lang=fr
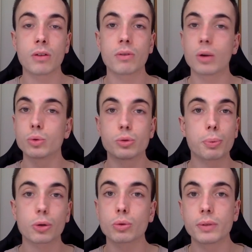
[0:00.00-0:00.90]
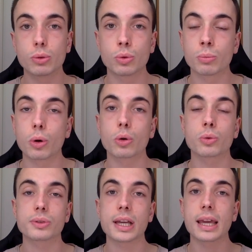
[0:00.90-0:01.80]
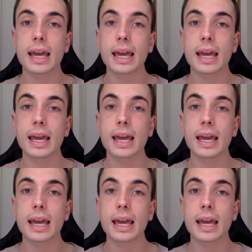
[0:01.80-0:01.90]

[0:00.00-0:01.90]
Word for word: voilà, où tu peux retrouver de nombreux conseils